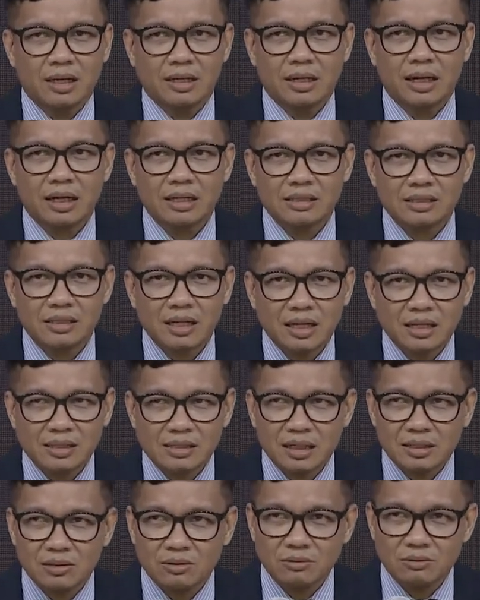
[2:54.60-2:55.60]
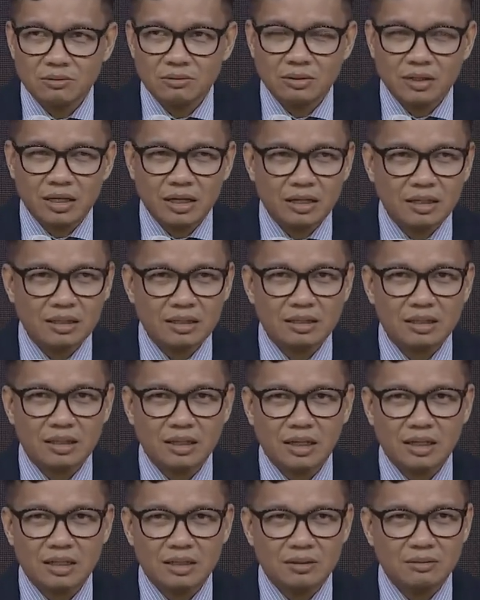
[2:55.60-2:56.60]
Dan salah satunya
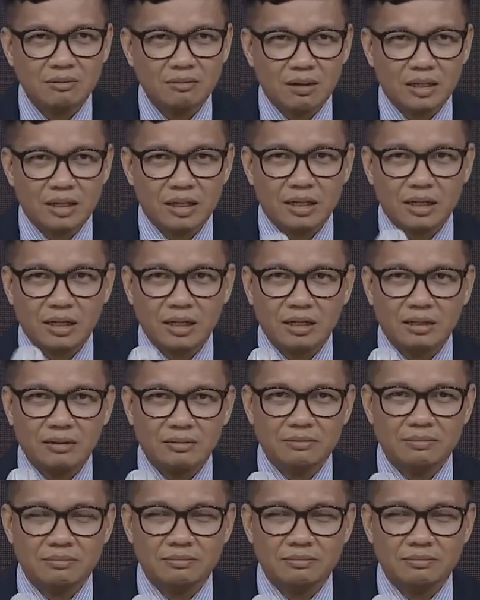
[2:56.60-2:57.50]
ketika itu adalah